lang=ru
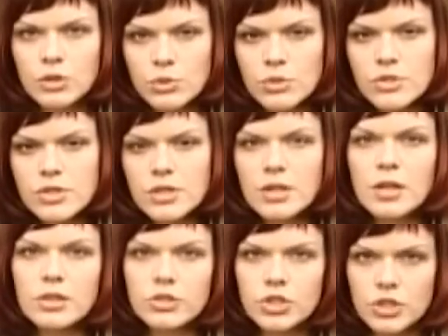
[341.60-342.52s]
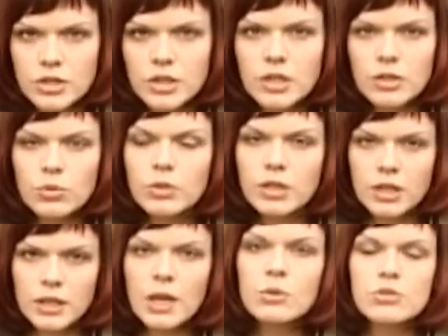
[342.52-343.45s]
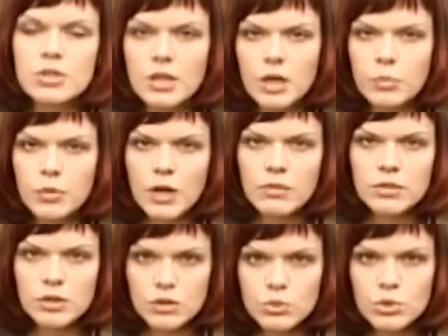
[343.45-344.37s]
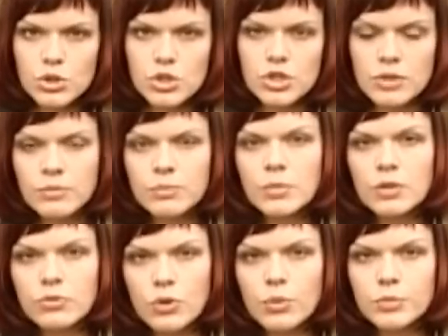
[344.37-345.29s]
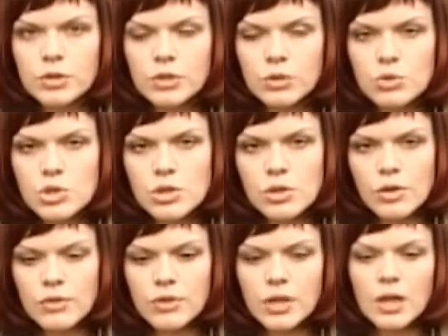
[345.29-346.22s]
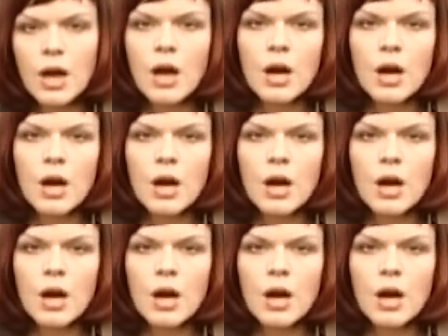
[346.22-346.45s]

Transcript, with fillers: В грунте э, черенки укореняются, как правило, лучше, чем э, в комнатных условиях.